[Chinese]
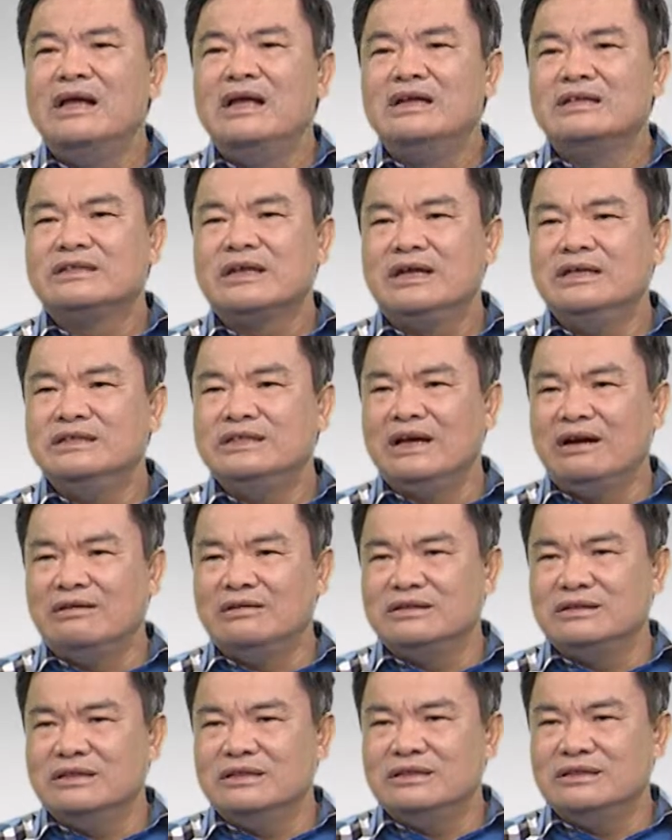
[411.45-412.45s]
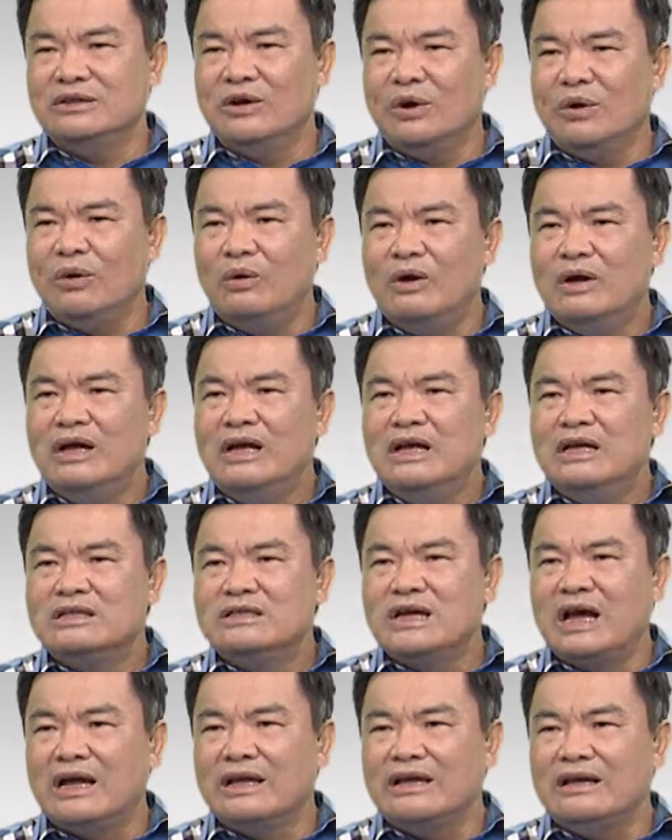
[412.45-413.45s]
三小时之后
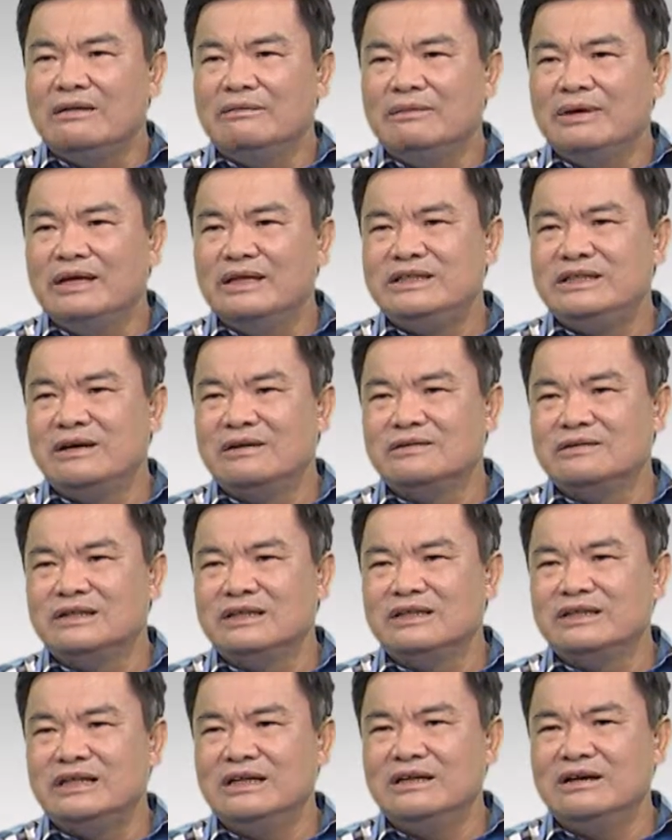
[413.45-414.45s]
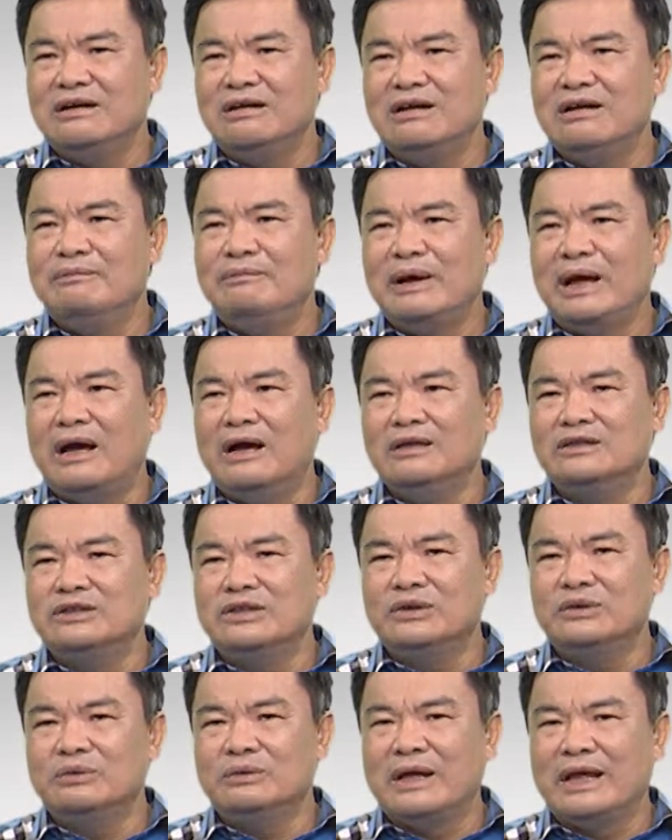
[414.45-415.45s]
再以每小时升高一百二十
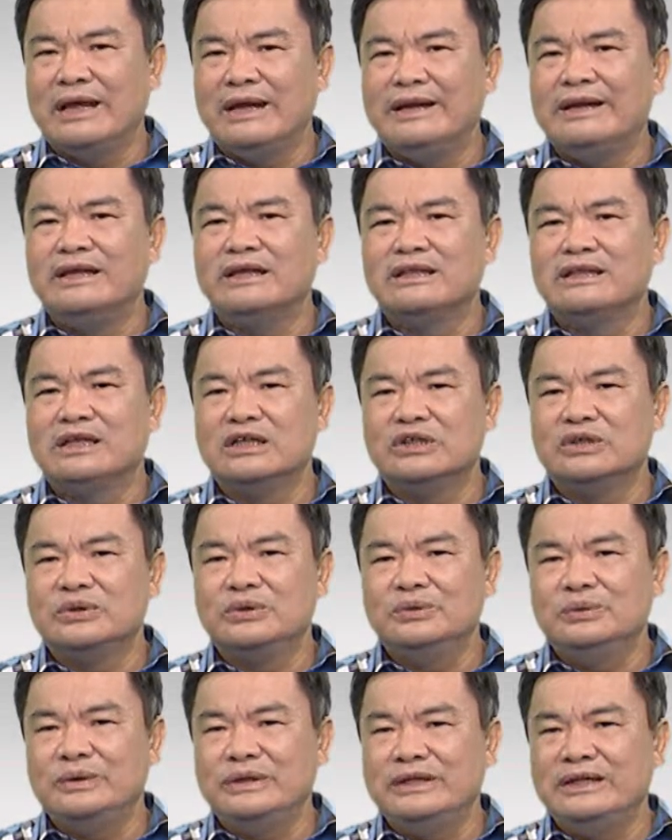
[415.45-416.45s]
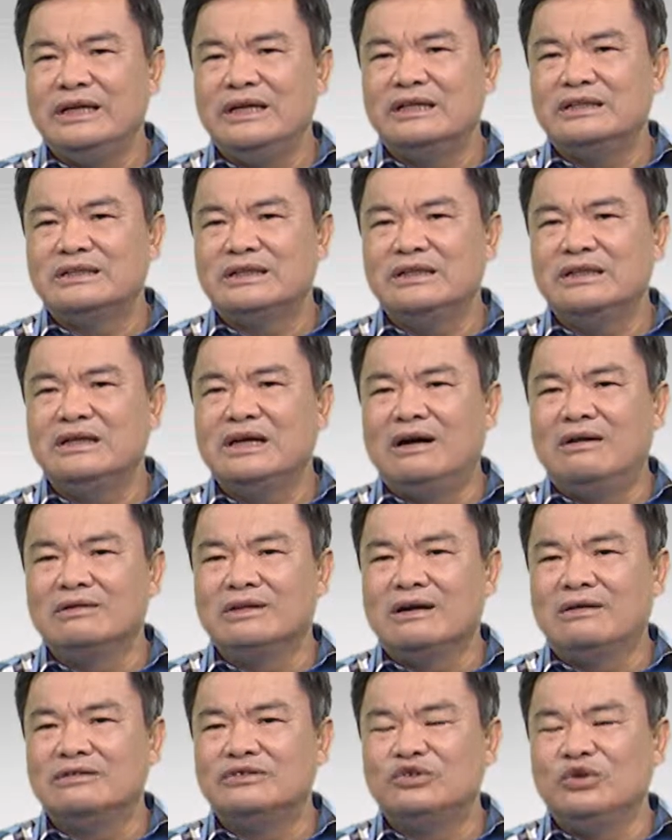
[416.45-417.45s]
度 K 呢的速率呢升高
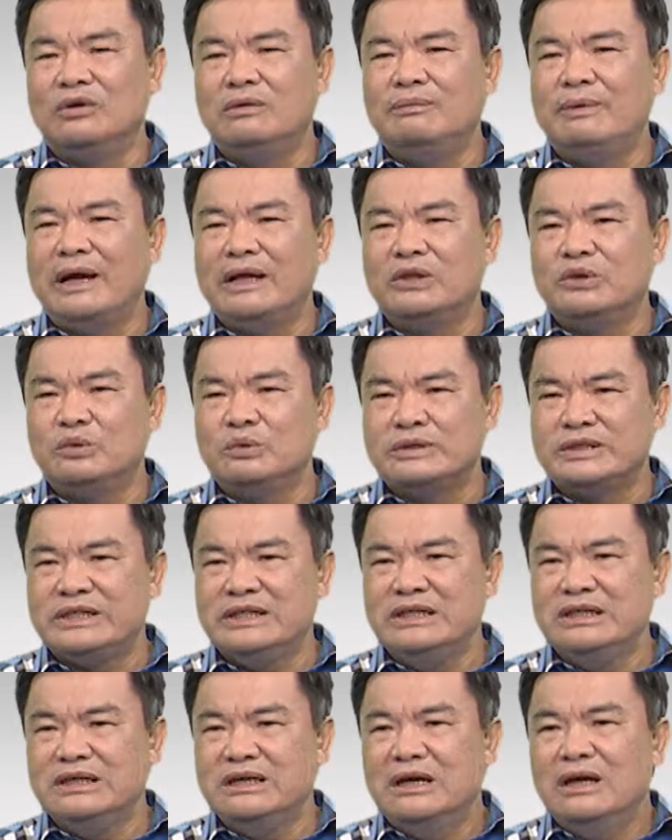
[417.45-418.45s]
到九百度 C。